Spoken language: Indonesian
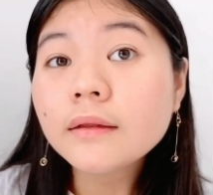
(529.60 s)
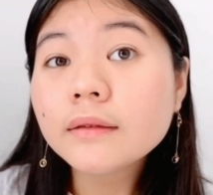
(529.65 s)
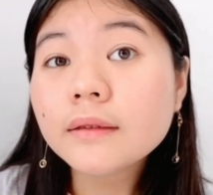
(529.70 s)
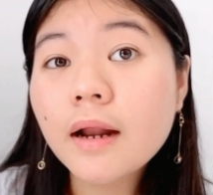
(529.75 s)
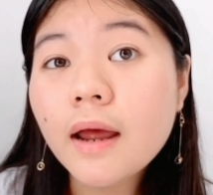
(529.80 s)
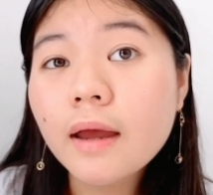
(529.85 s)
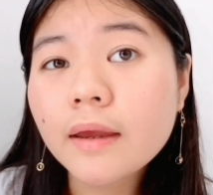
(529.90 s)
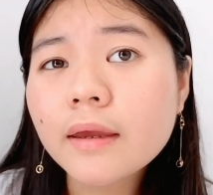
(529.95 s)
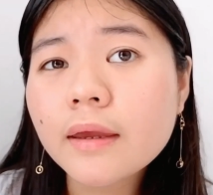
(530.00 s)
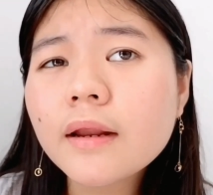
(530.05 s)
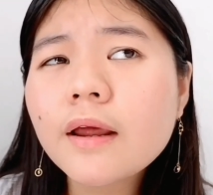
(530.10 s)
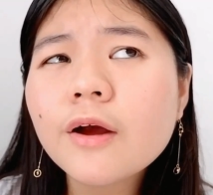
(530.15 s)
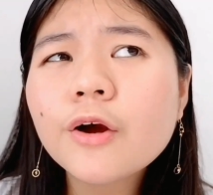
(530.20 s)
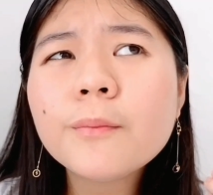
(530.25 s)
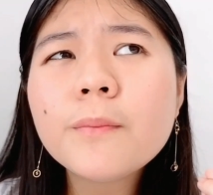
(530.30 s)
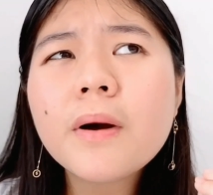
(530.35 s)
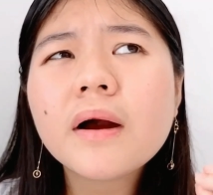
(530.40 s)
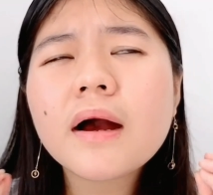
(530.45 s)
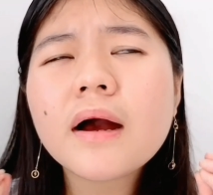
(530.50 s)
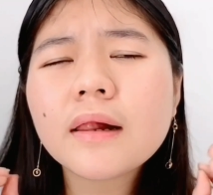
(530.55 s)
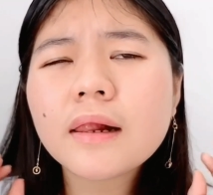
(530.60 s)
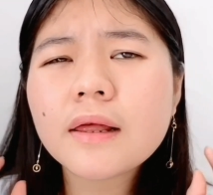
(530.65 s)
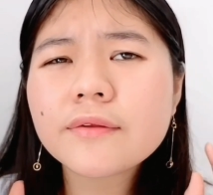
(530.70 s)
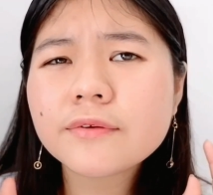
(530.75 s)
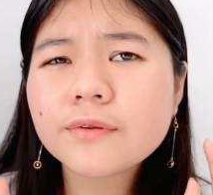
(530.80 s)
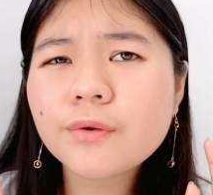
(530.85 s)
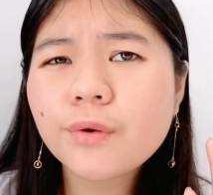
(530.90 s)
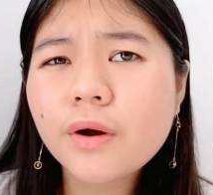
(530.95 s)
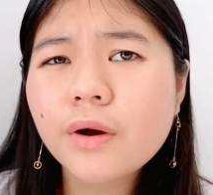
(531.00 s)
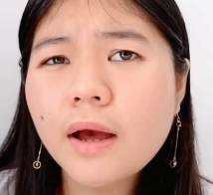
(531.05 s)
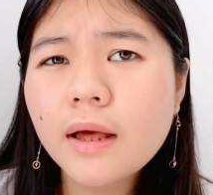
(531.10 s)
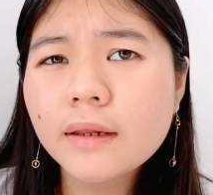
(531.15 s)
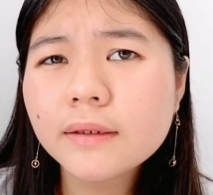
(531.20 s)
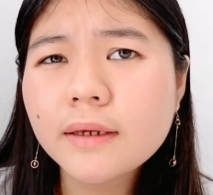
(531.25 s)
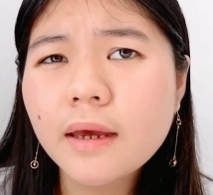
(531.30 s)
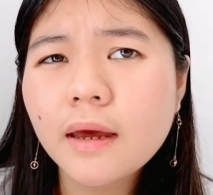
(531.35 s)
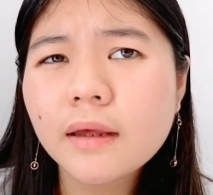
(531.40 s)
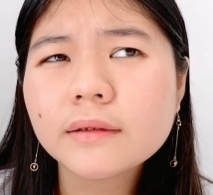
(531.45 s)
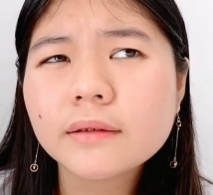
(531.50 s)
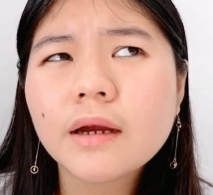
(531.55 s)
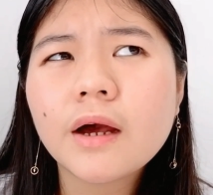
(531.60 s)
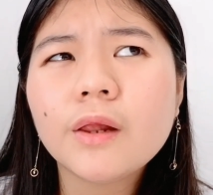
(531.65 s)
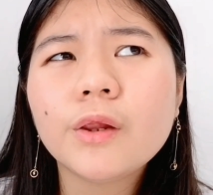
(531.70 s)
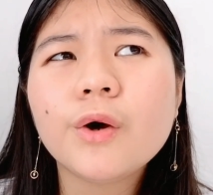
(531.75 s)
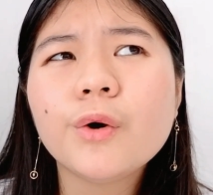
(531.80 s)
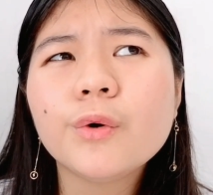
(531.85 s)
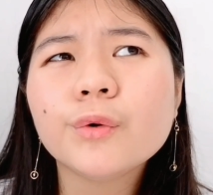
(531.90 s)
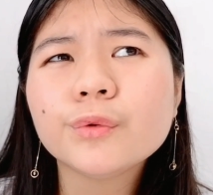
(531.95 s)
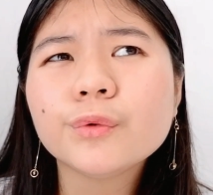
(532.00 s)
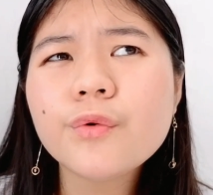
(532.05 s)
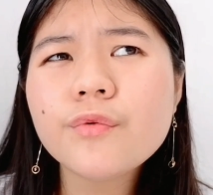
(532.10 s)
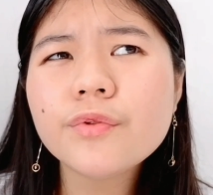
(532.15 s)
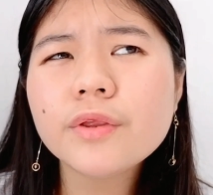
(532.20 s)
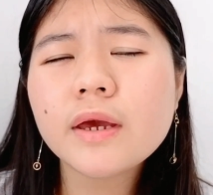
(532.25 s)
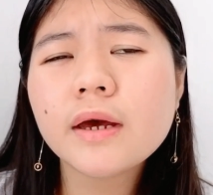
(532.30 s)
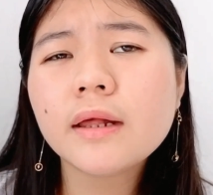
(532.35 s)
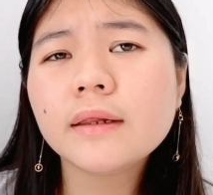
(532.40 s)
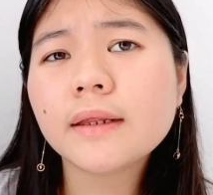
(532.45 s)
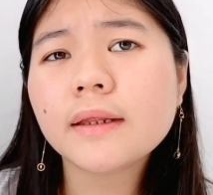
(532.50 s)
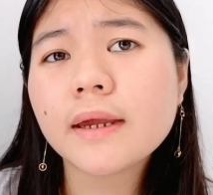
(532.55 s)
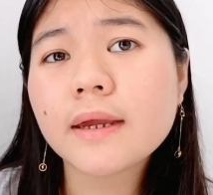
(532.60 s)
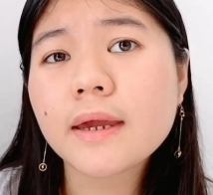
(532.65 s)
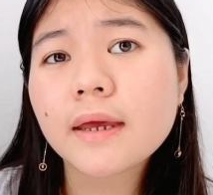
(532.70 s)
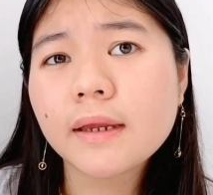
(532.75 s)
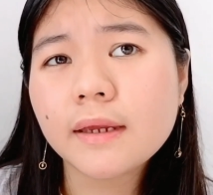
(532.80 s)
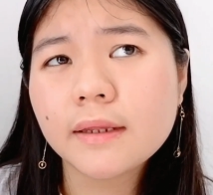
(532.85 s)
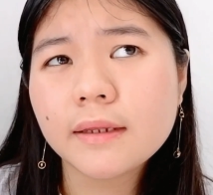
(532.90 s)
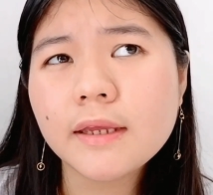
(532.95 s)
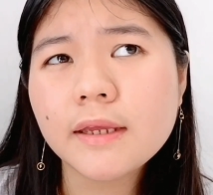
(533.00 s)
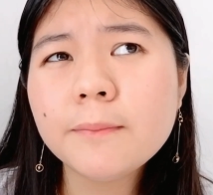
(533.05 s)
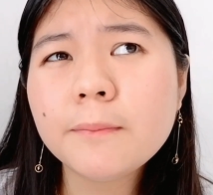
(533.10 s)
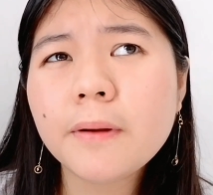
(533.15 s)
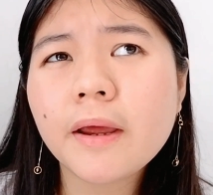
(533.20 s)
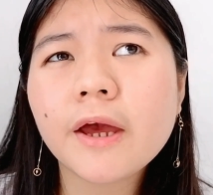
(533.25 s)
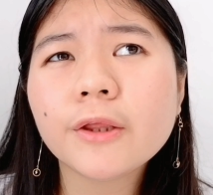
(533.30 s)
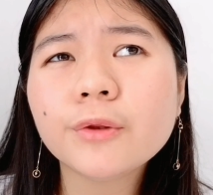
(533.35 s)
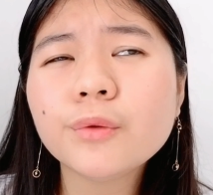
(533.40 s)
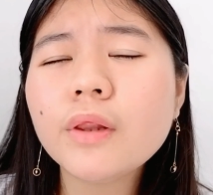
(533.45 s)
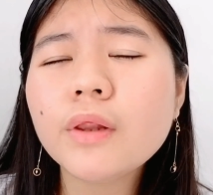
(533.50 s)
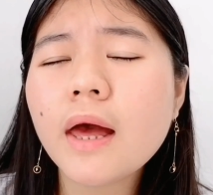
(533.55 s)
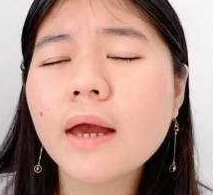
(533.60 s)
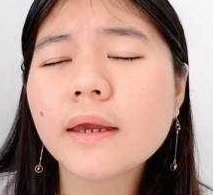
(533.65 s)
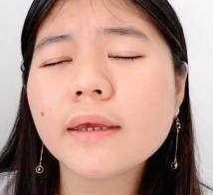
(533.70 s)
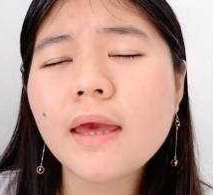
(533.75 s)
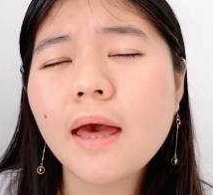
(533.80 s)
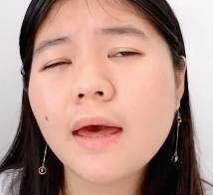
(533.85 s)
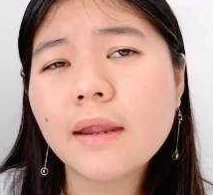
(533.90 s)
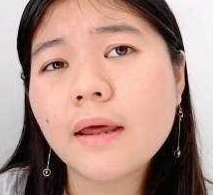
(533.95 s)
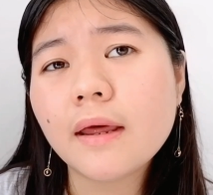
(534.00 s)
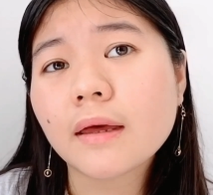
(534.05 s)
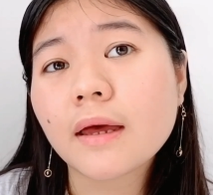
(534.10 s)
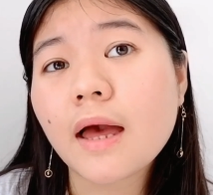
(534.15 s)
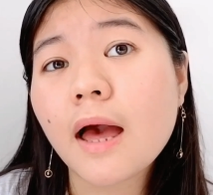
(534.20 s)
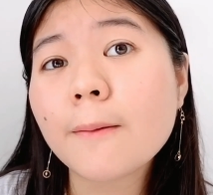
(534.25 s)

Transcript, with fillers: Terakhir aku bakal kasih tahu ke kalian kalau untuk si Hellwaker ini mereka tuh lagi ada